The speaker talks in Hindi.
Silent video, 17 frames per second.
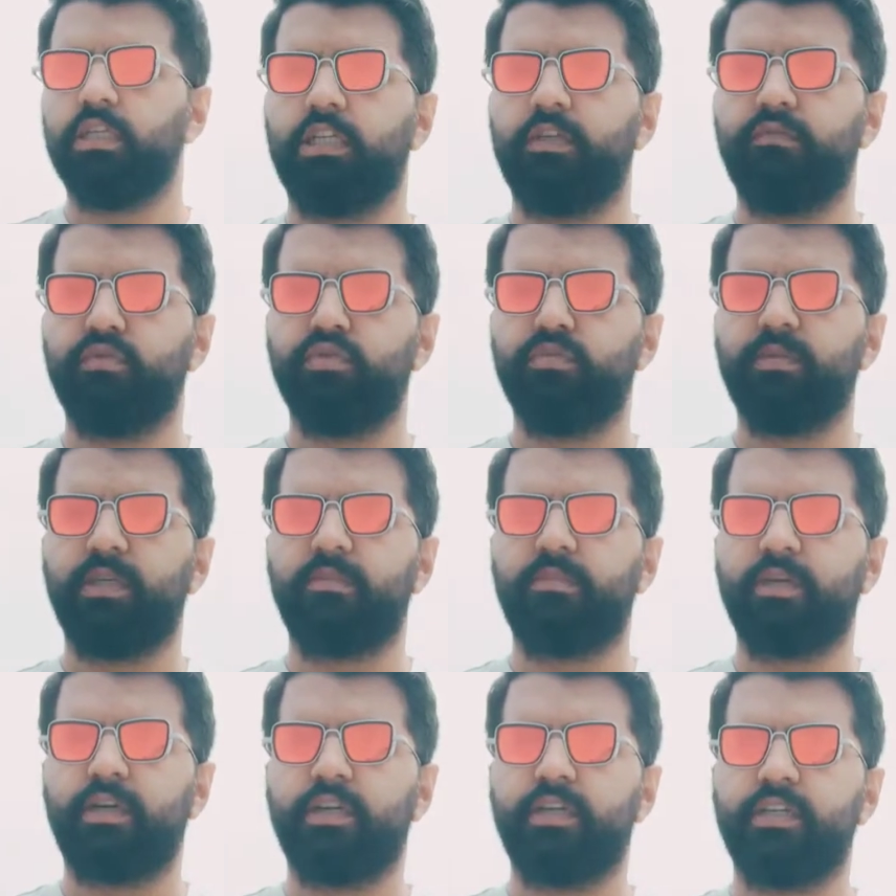रिव्यूज़ भी
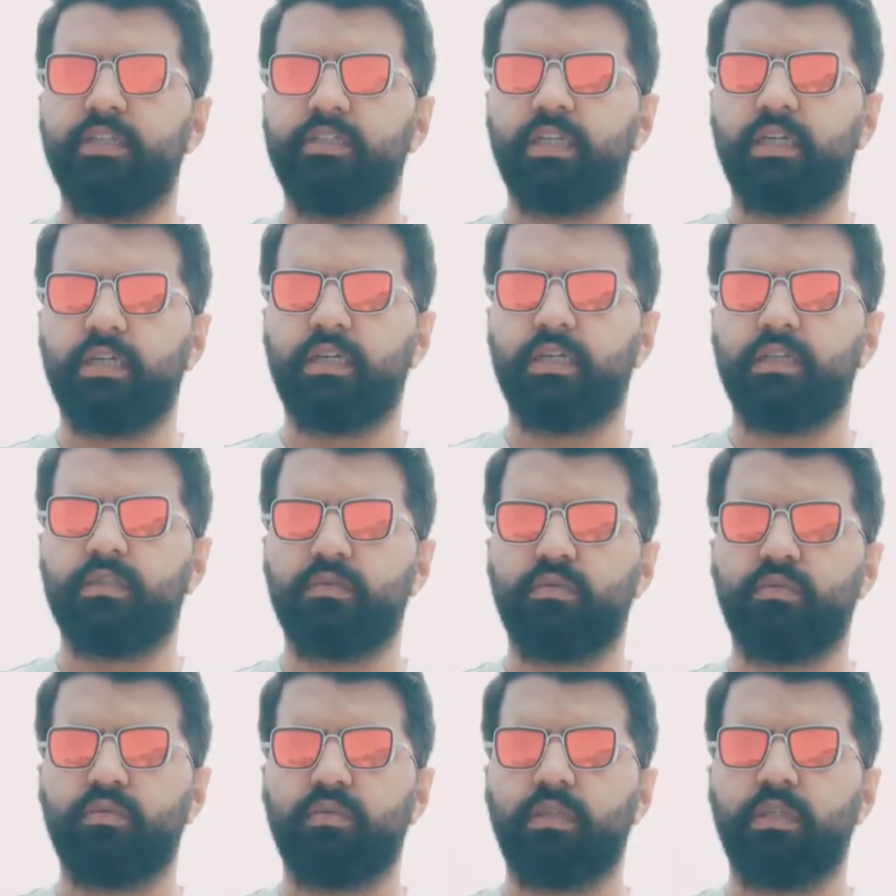आप ऑलरेडी चेक कर
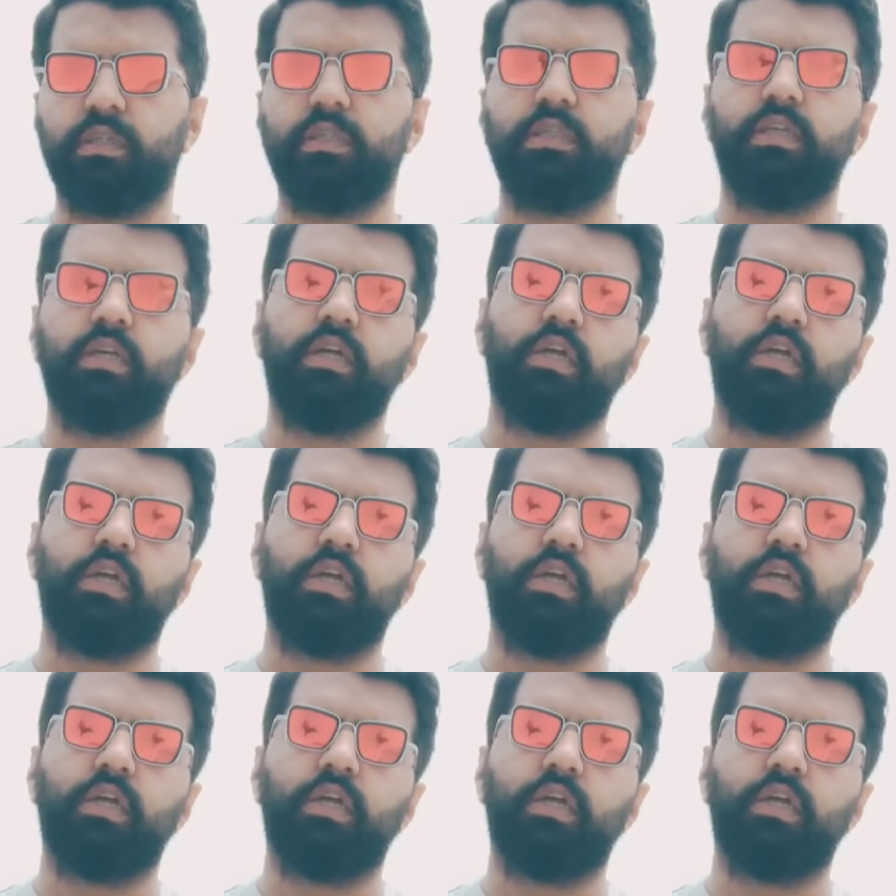चुके हैं